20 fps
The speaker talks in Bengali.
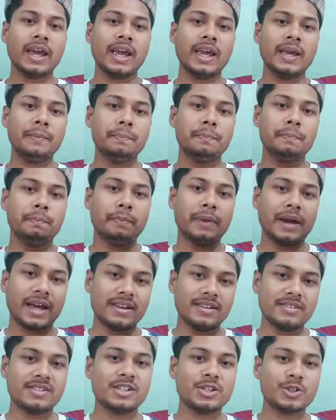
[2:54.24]
এই
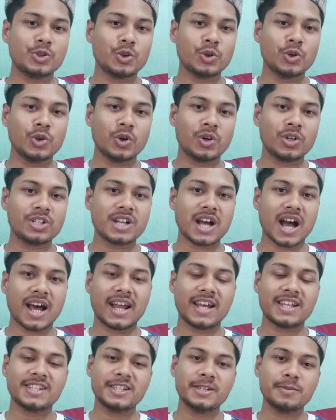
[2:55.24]
প্যারিসের জন্য
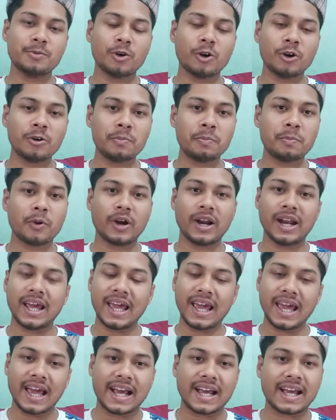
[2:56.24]
সারা জীবন পরে
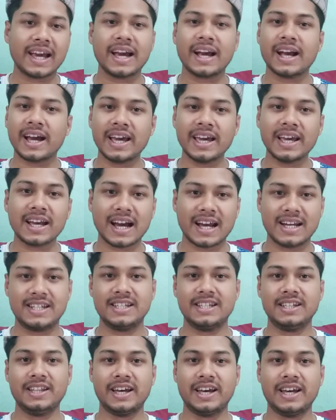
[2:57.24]
একা একাই
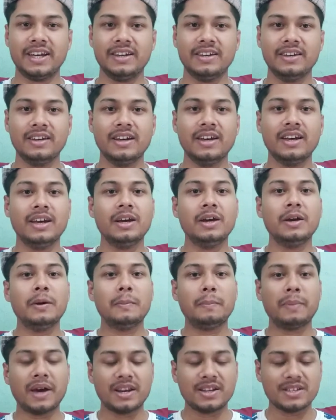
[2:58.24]
কাটিয়ে দেয়
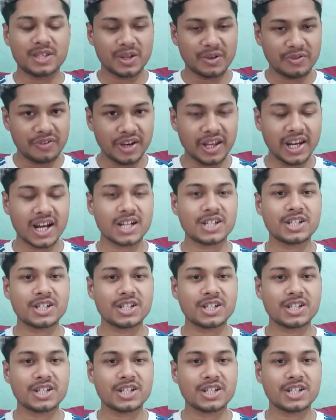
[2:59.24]
প্যারিসের ফিরে